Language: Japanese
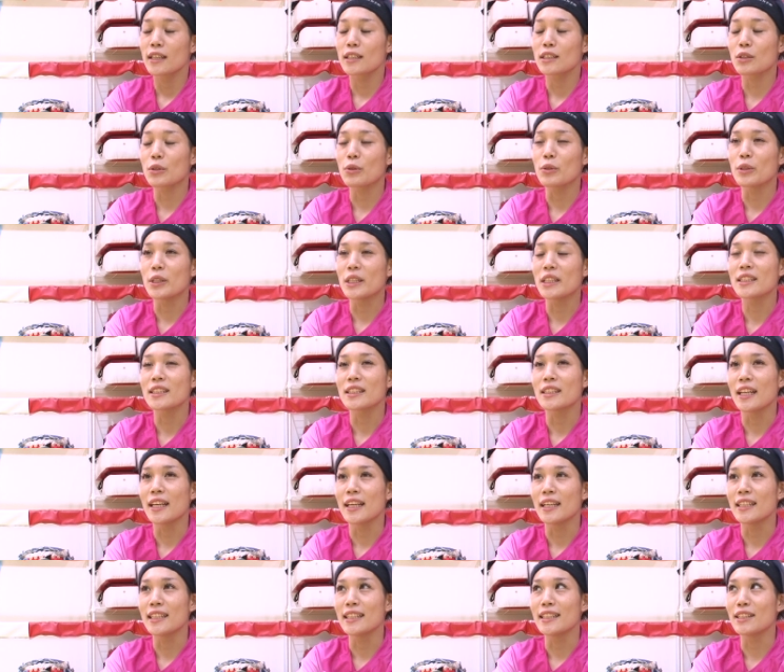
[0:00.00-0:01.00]
そうです
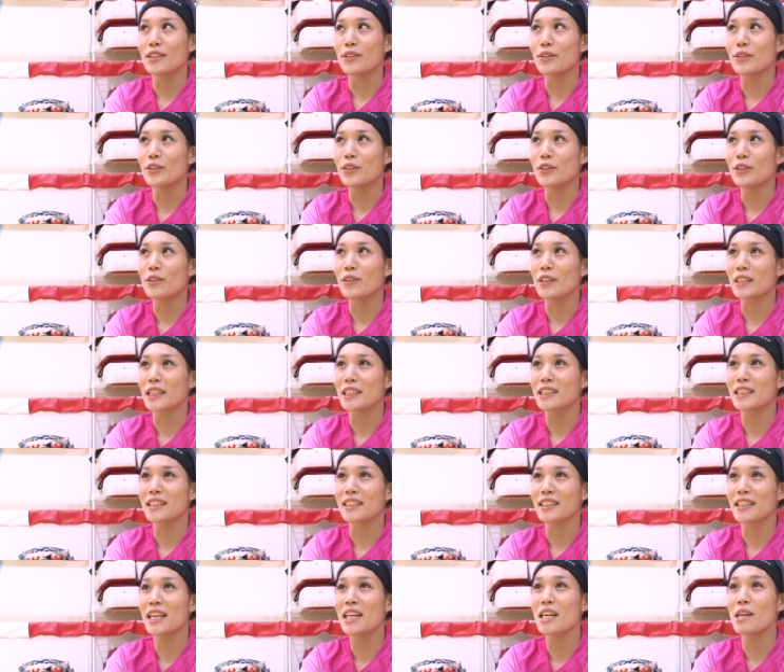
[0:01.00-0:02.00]
ね、えっと、
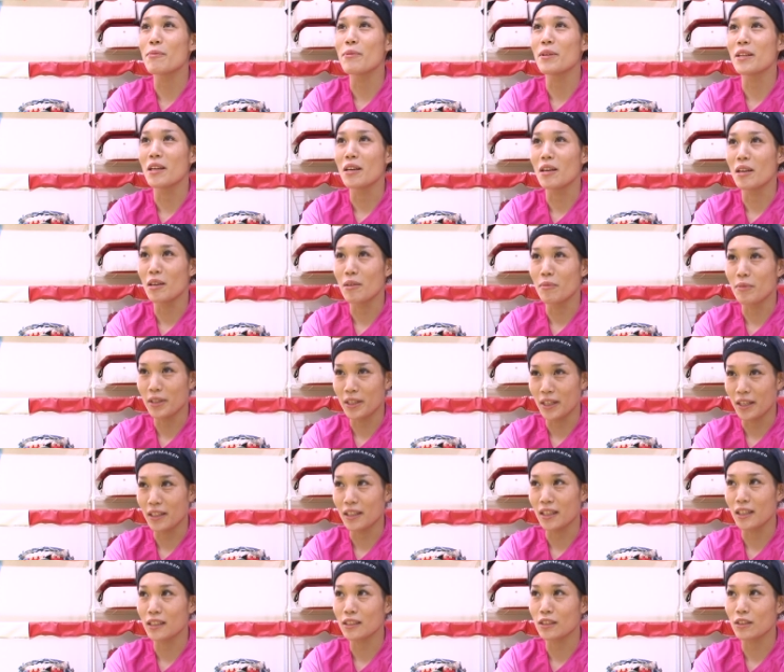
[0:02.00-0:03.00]
私がテレビで見て
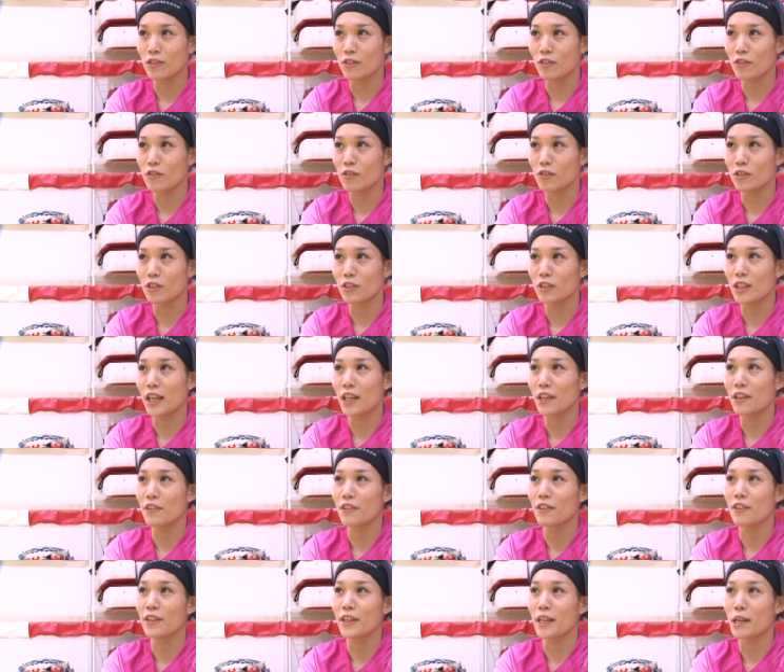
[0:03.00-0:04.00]
いたそのここの代
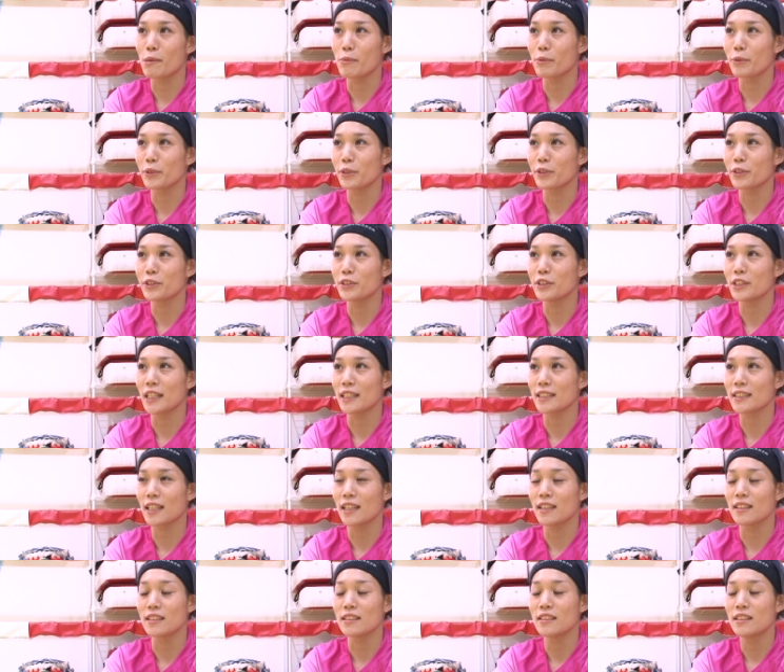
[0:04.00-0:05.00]
表の山本裕也
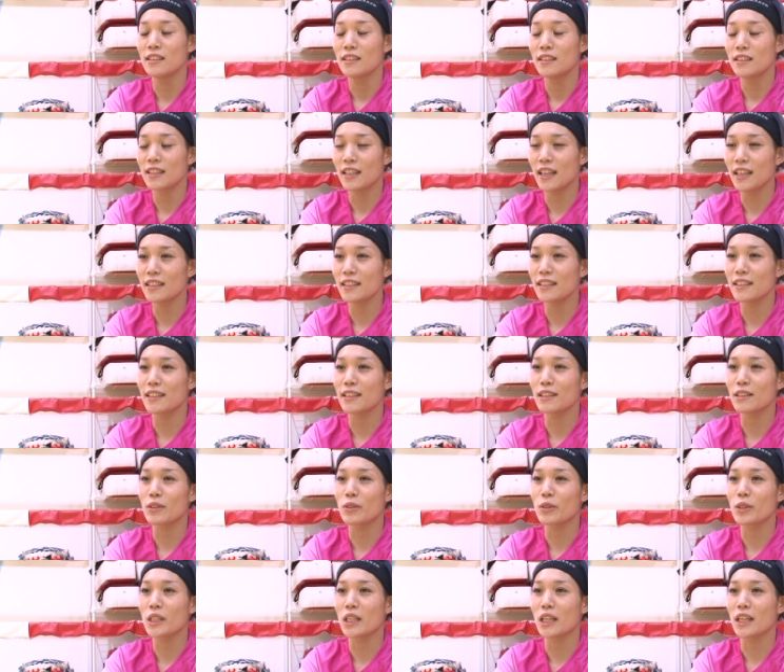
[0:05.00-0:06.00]
さんが出てる
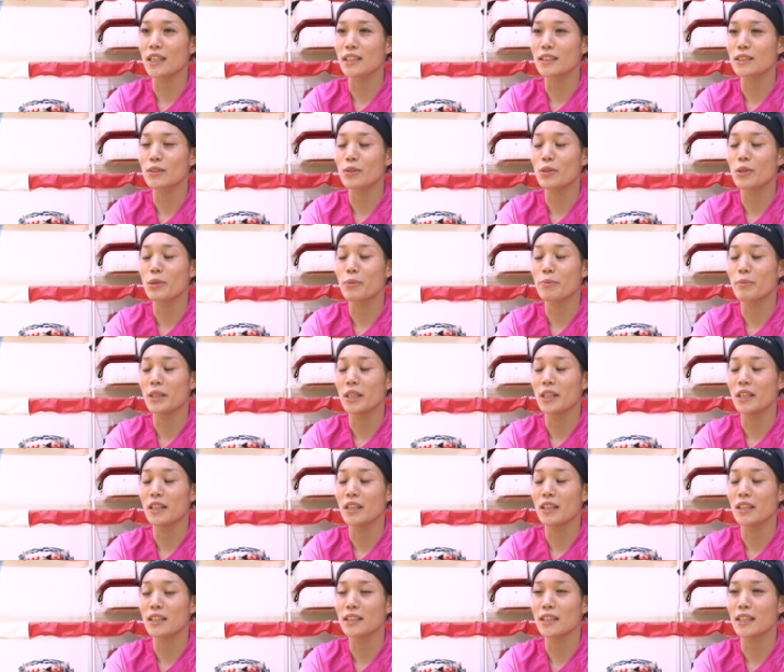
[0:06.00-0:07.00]
時からすごい
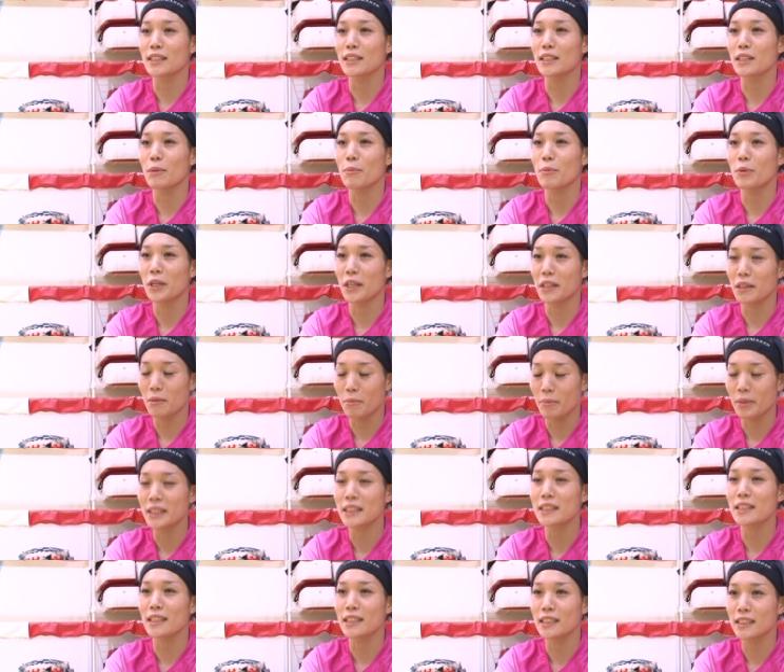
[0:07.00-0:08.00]
見させてもらって
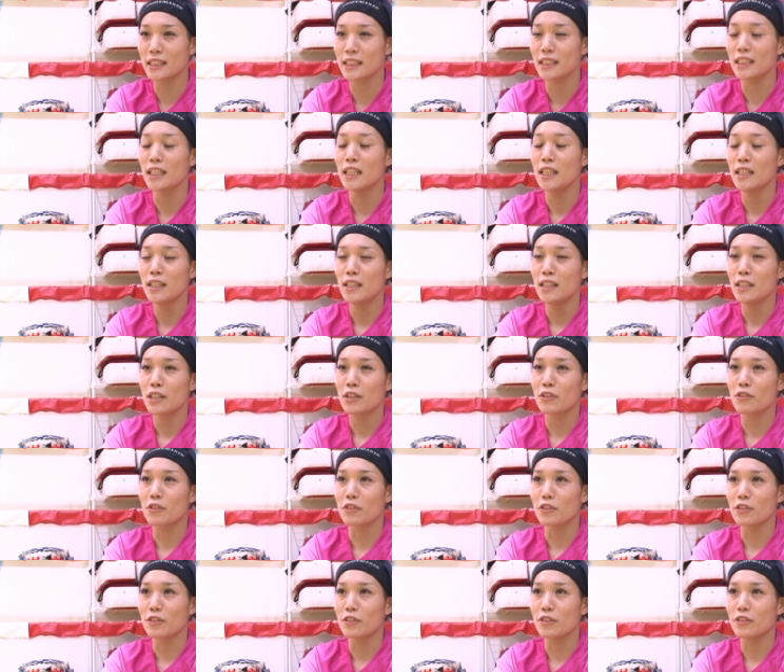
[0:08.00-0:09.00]
ましたし
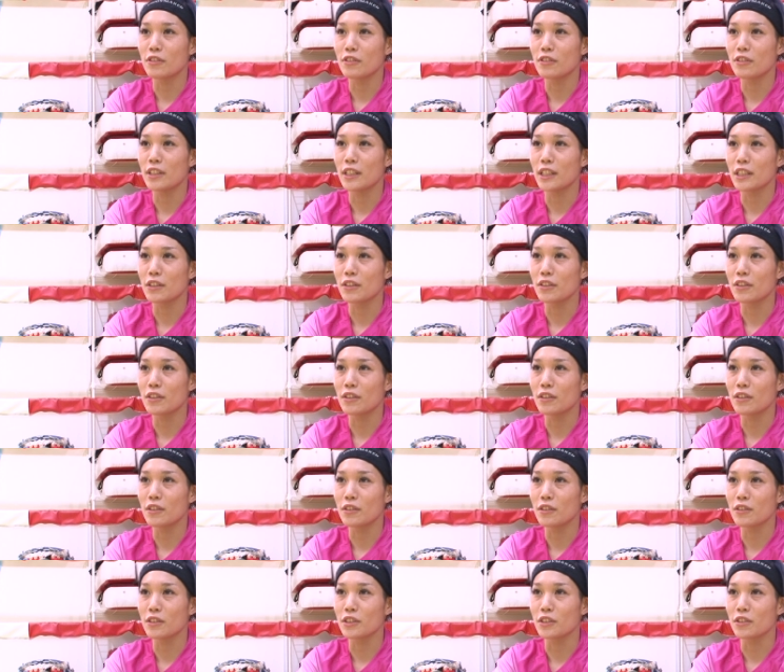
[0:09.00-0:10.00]
ここの、えっと、
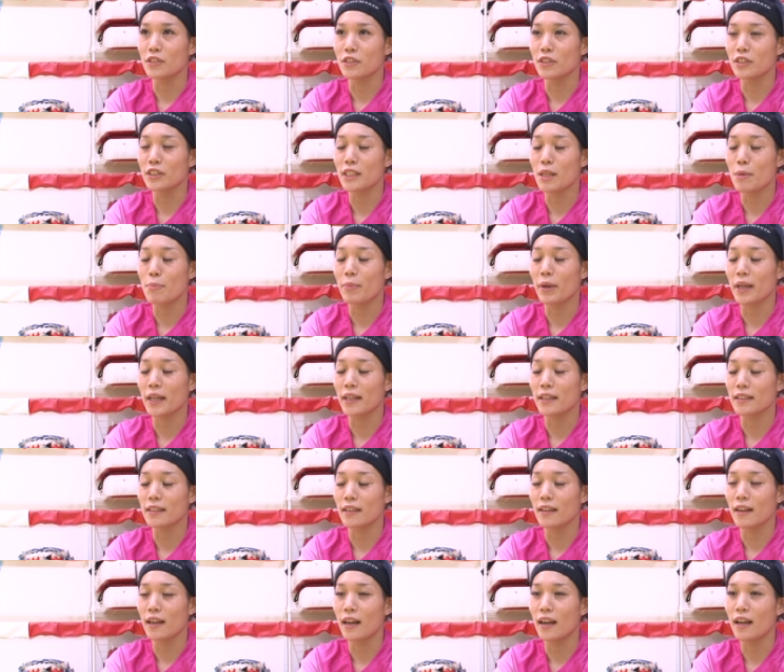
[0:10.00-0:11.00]
道場の先輩
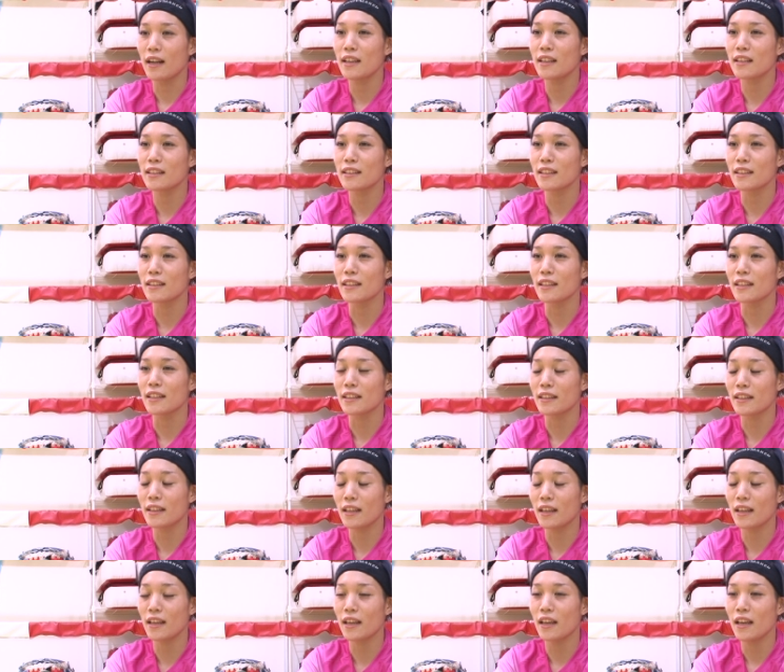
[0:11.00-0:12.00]
方が出てい
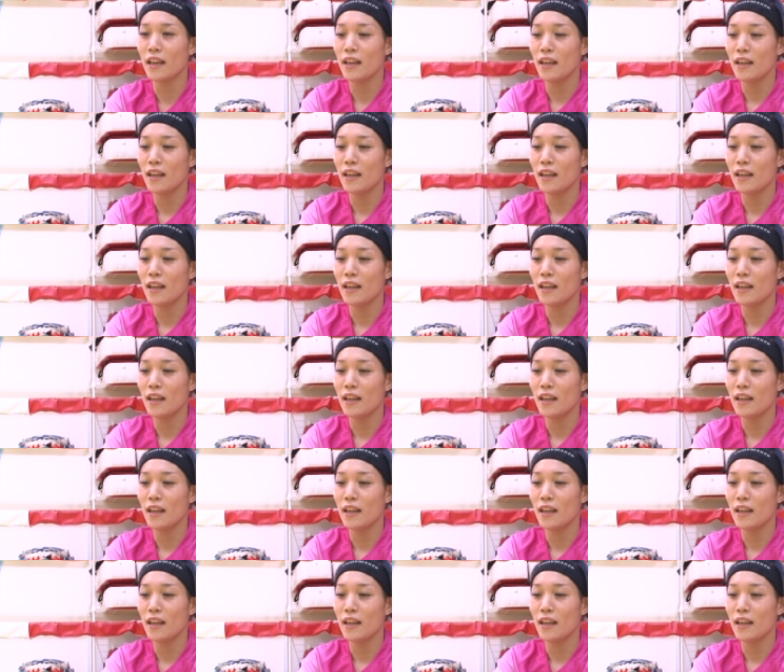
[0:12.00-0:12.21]
て